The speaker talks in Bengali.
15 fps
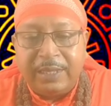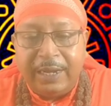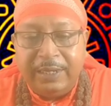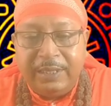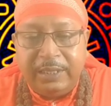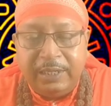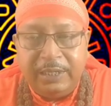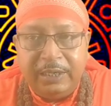
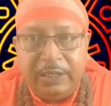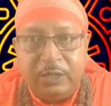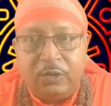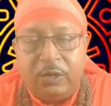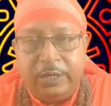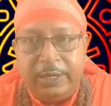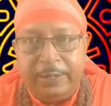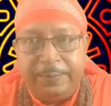তাই তিনটি
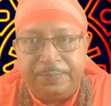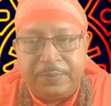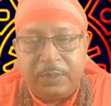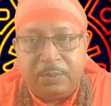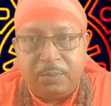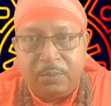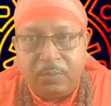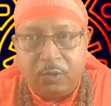ঘরে
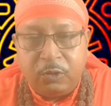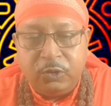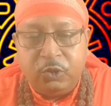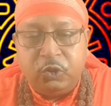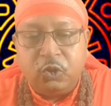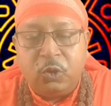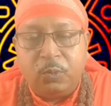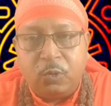
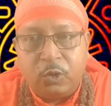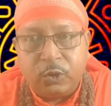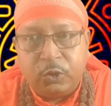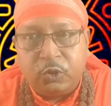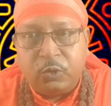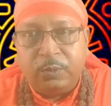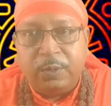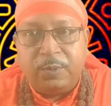পঞ্চম
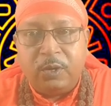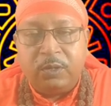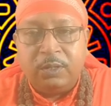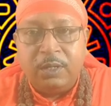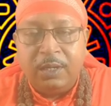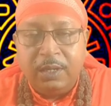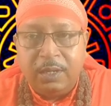অষ্টম এবং